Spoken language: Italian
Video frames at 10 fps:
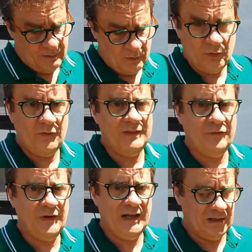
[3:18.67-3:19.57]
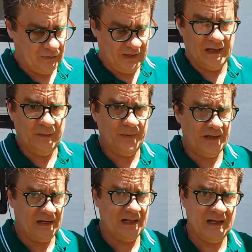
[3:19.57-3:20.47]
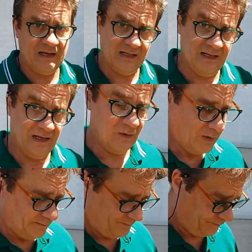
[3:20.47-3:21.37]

non dovete fare altro che riprendere la canna dell'acqua